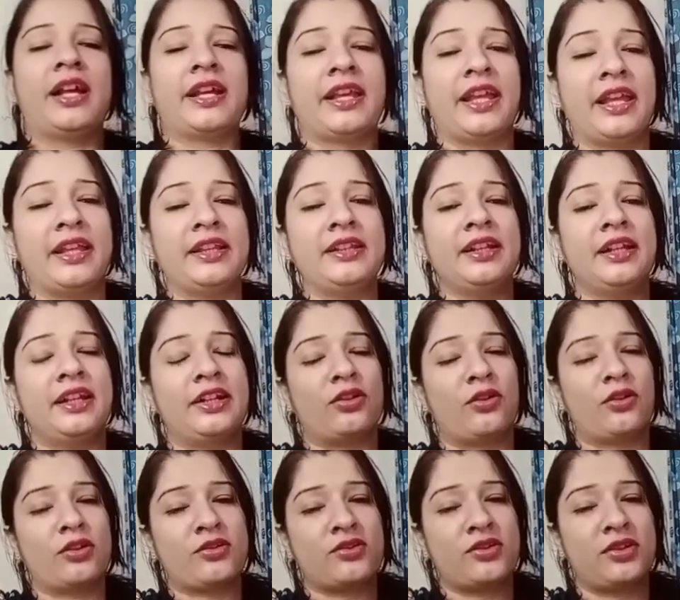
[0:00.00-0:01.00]
अगेन
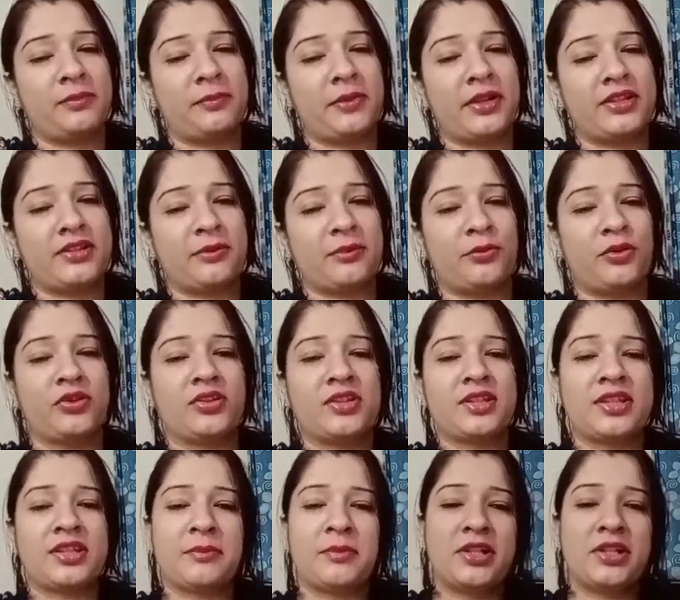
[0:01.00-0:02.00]
इट ऑल्सो डिपेंड्स अपॉन
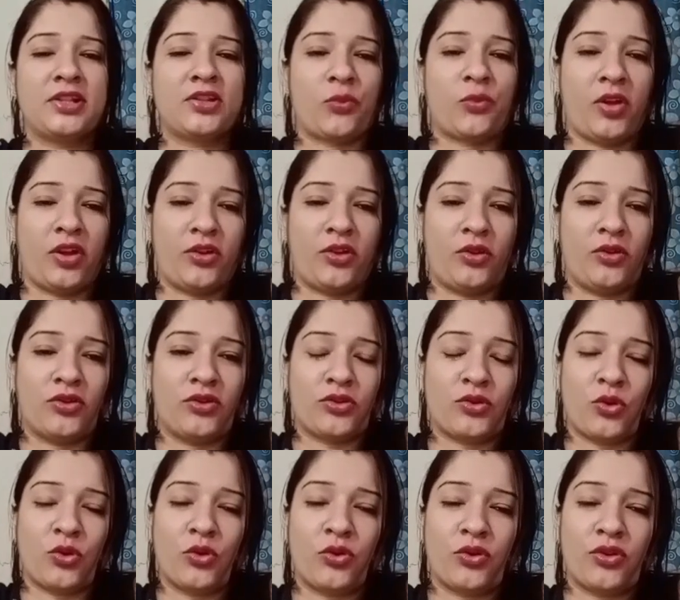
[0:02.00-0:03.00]
द सिबिल स्क्वायर
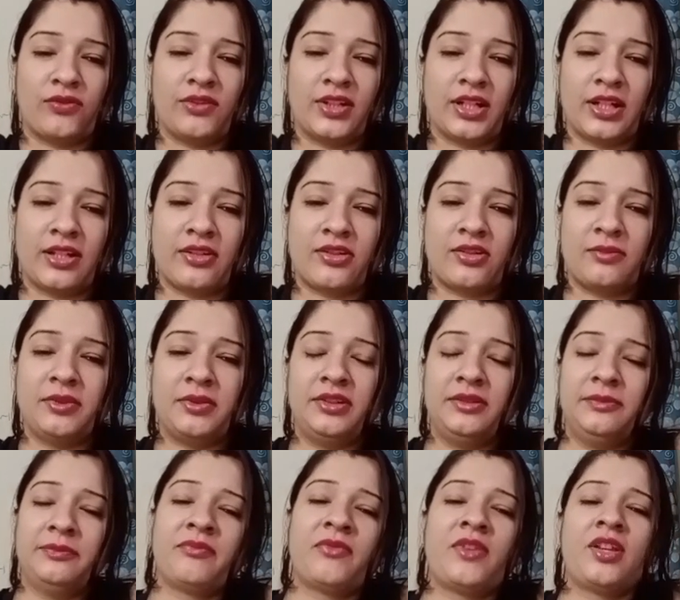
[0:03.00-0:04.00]
स्कोर ऑफ द
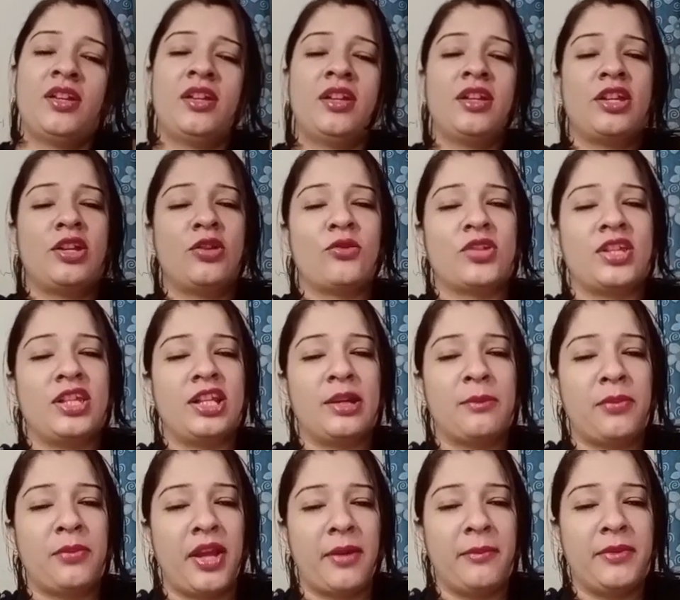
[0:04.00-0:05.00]
कस्टमर कि उसकी
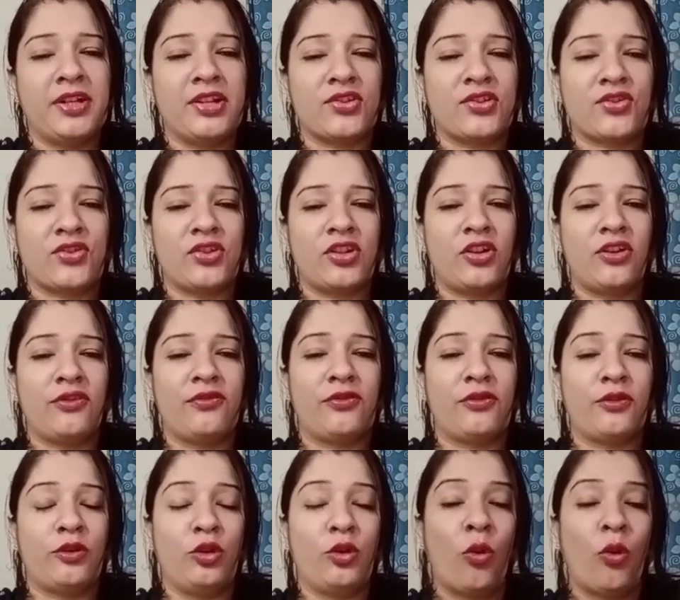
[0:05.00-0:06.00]
रिपेमेंट हिस्ट्री
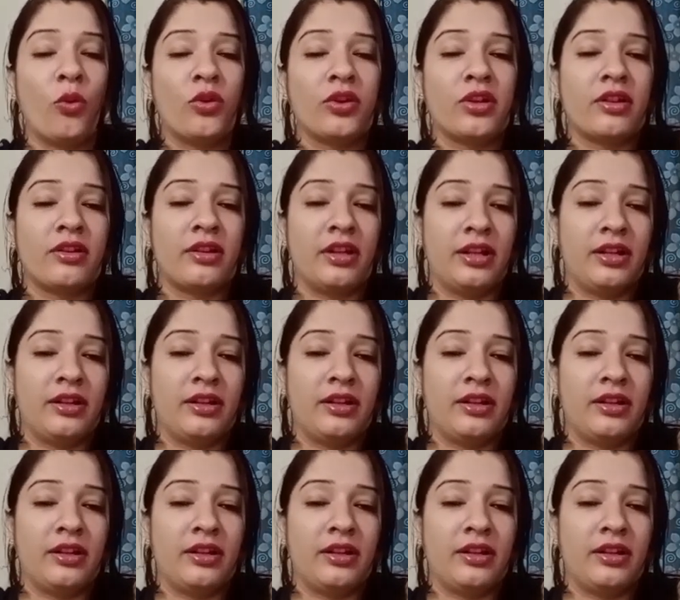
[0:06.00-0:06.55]
ऑफ लोन